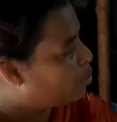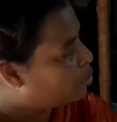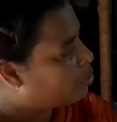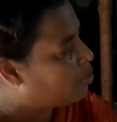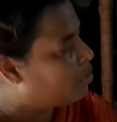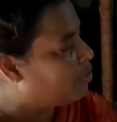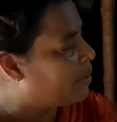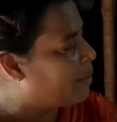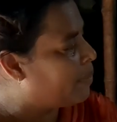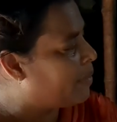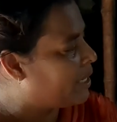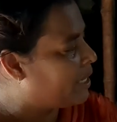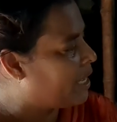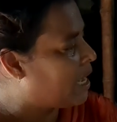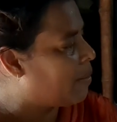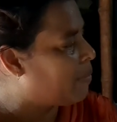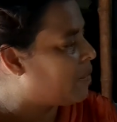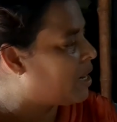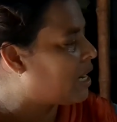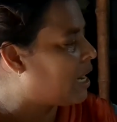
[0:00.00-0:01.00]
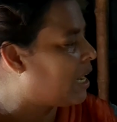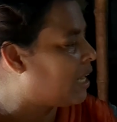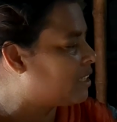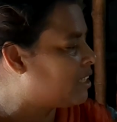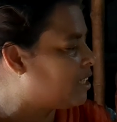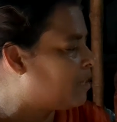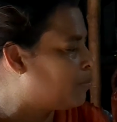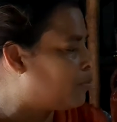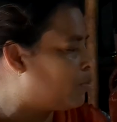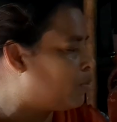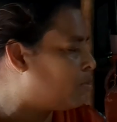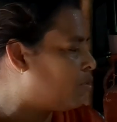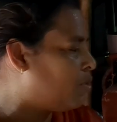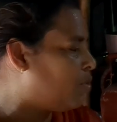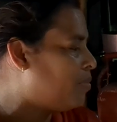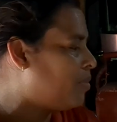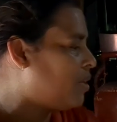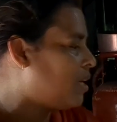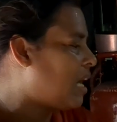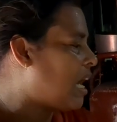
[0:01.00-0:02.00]
প্রথম মানে আমার হাতের
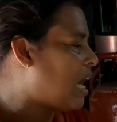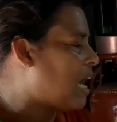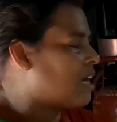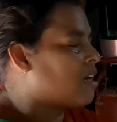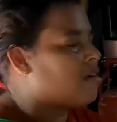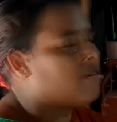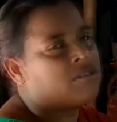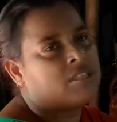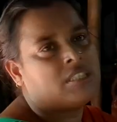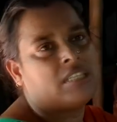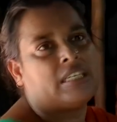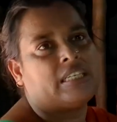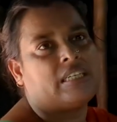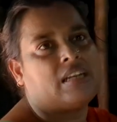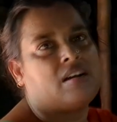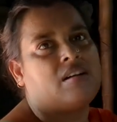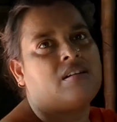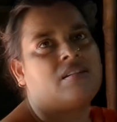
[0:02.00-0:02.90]
প্রথম আঁকা হচ্ছে এটা